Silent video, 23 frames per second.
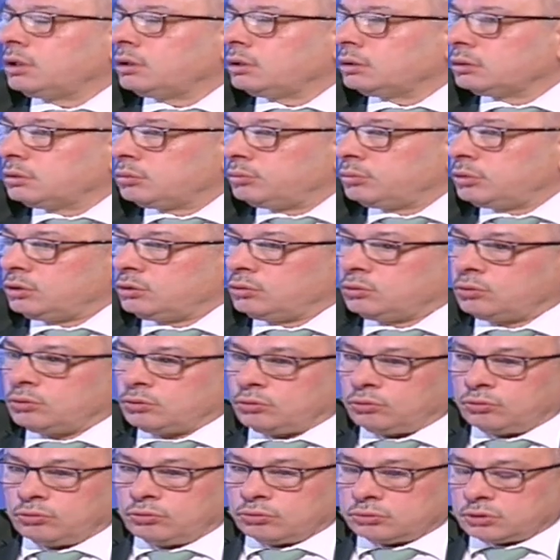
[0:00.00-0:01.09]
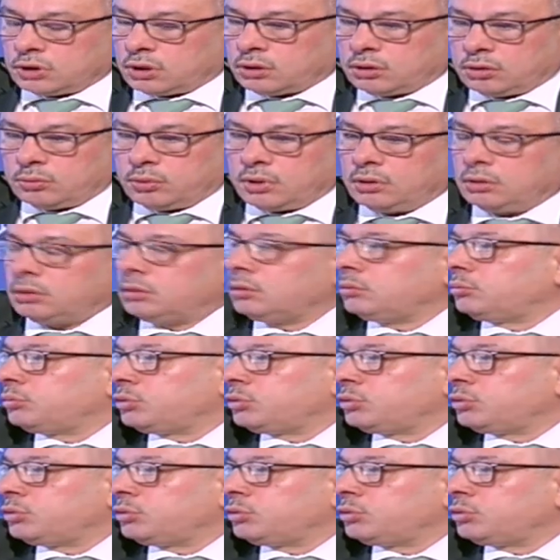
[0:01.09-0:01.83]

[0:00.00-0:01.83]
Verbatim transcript: ضمن وتقريبا